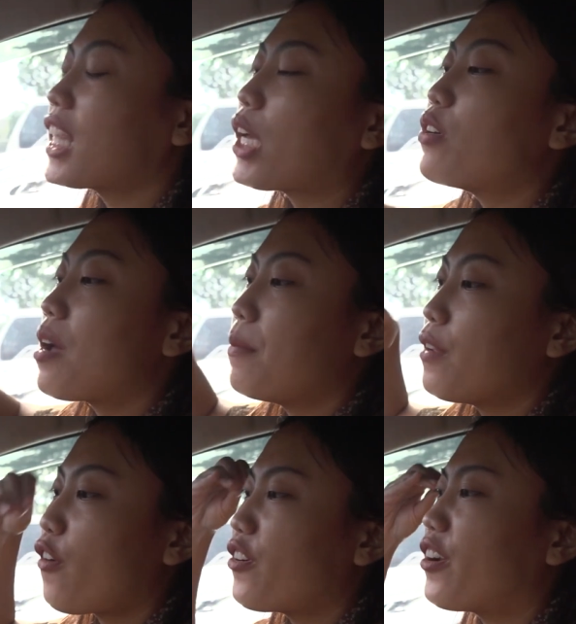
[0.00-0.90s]
atau udah
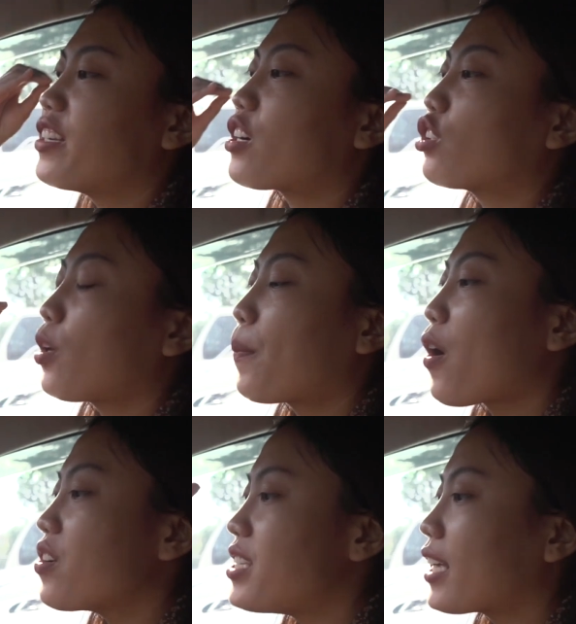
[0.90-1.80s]
beli phone holder atau
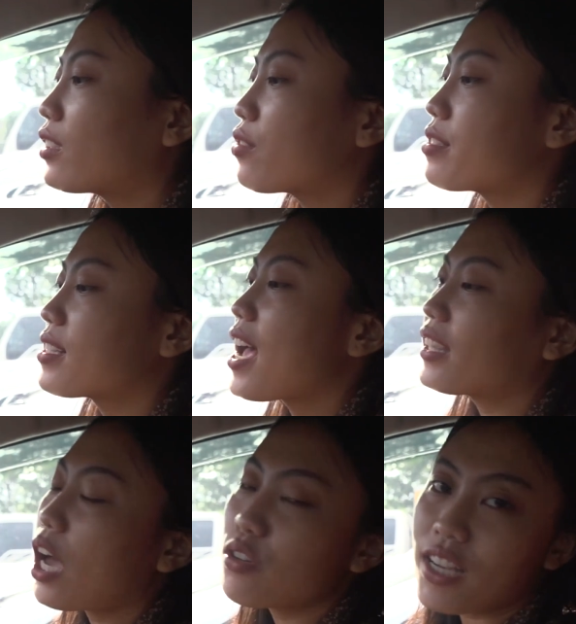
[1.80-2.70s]
project terus
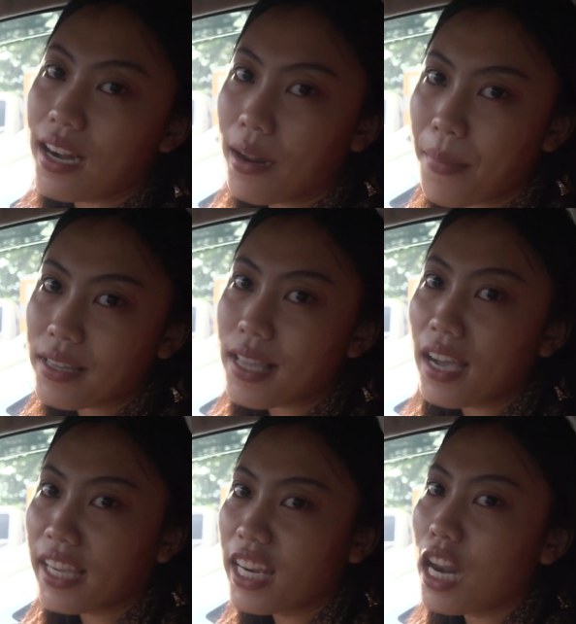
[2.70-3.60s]
nggak tahu cara
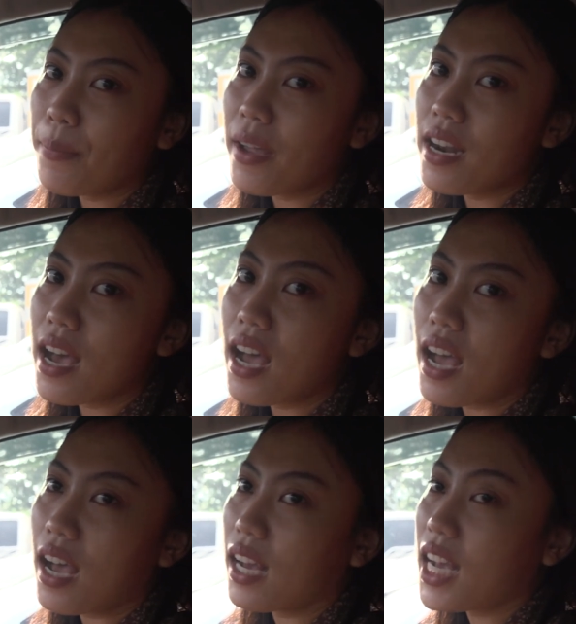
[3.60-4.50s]
masangnya
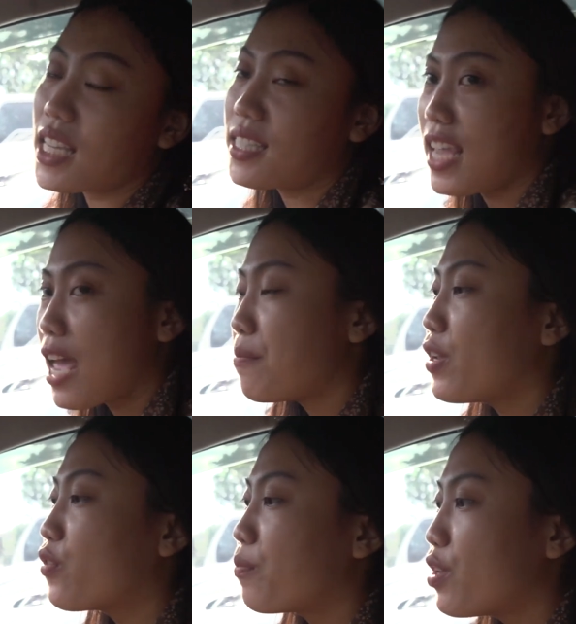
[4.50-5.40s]
daripada kasihan
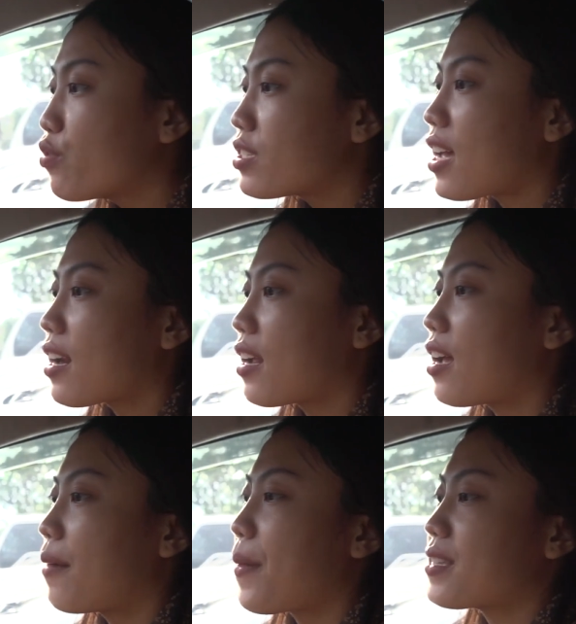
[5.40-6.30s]
bingung-bingung
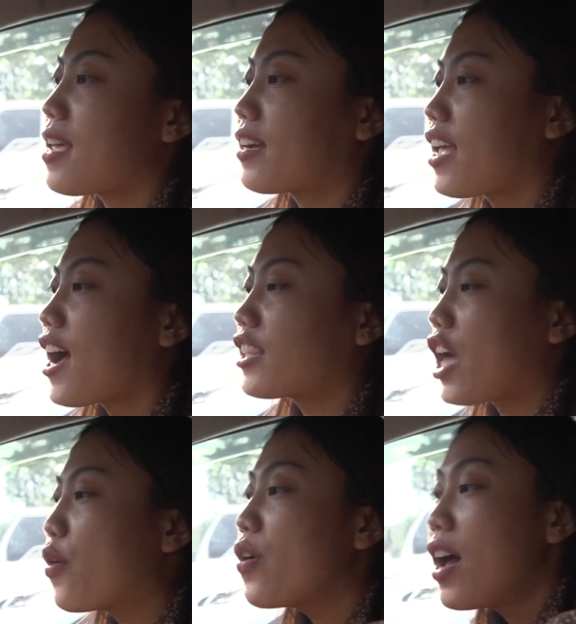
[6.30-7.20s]
cara pasangnya nggak
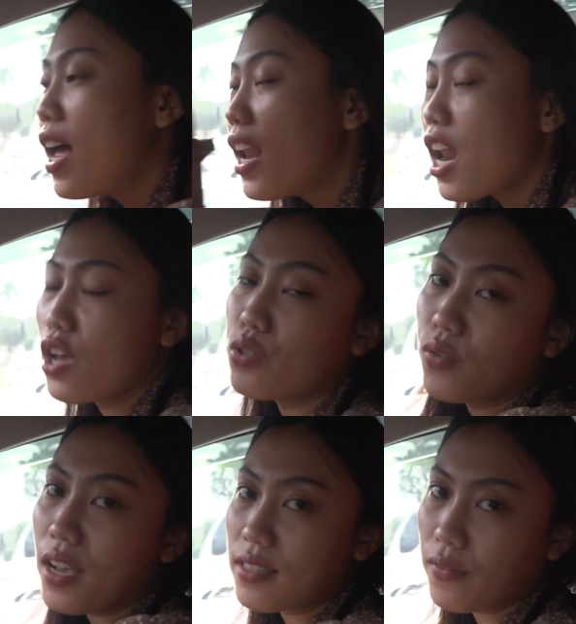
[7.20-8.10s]
tahu
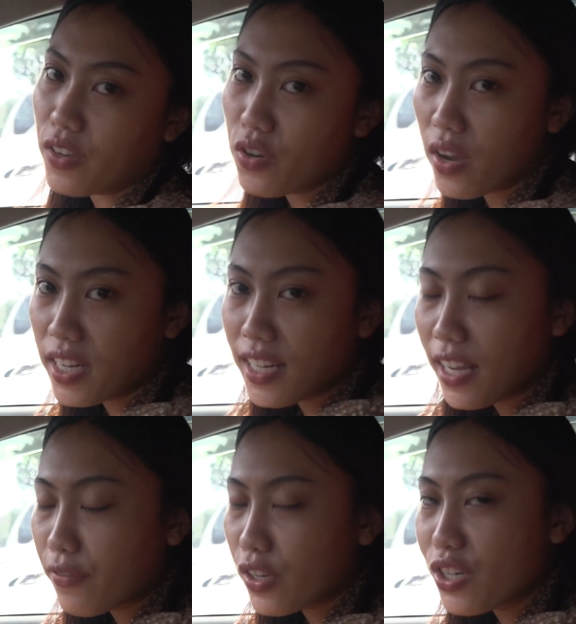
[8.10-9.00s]
langsung kasih video ini
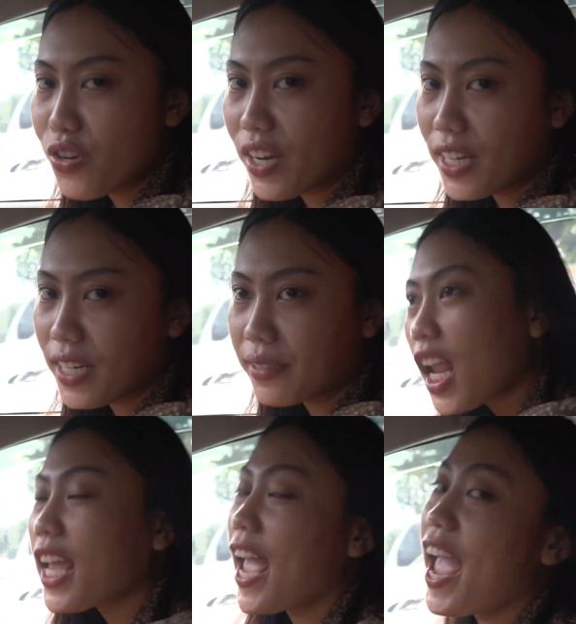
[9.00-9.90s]
link video ini.
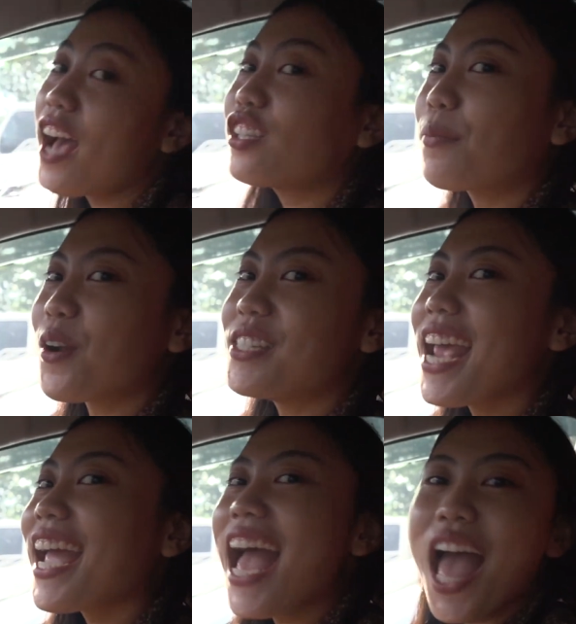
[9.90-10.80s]
Oke, okay, auto
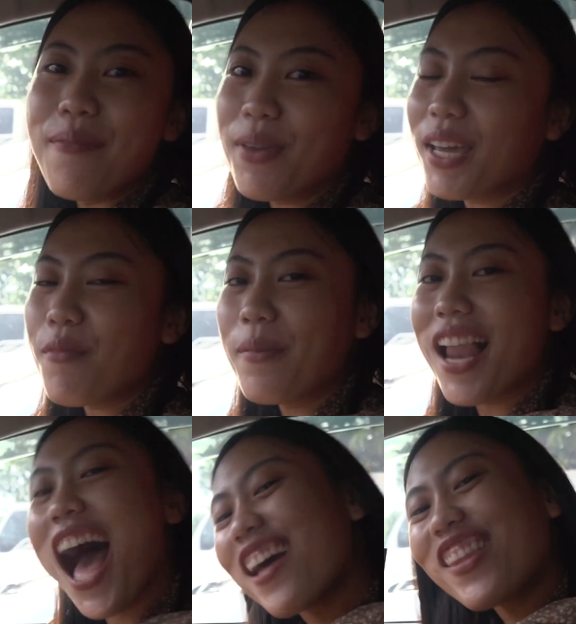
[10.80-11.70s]
project dengan
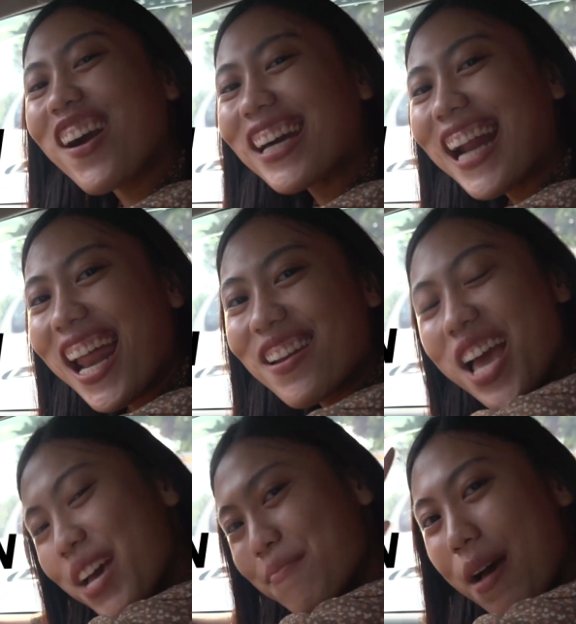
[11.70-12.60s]
mobil alta keren.
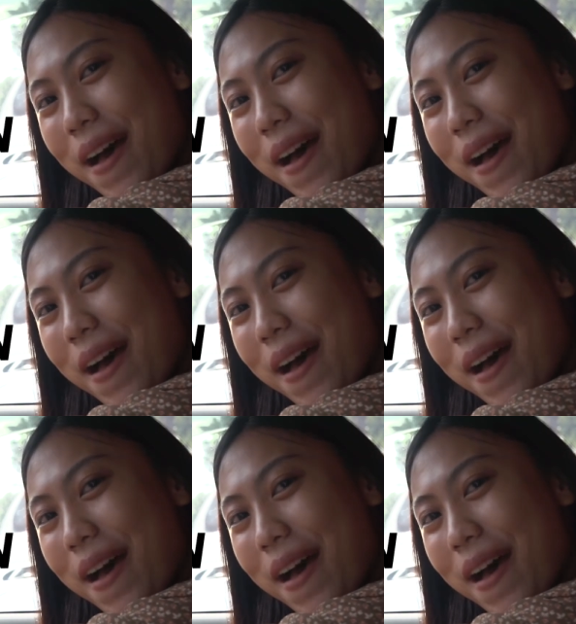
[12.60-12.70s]
Bye